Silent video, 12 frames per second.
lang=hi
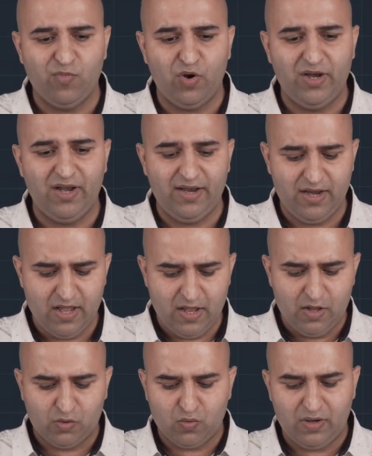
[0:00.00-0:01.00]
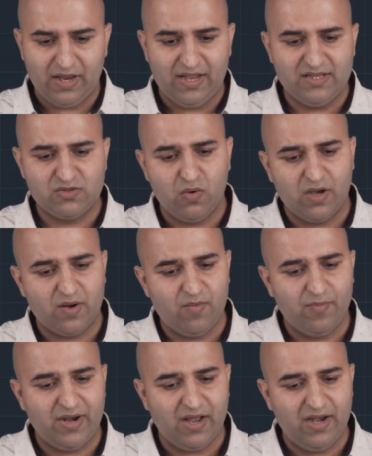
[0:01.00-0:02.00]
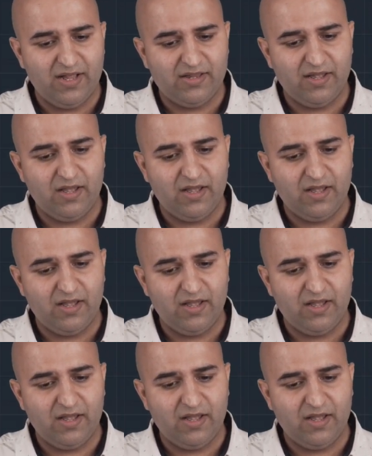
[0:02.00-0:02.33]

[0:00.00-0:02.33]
पॉली लाइन तो लाइन को अगर हम बना लेते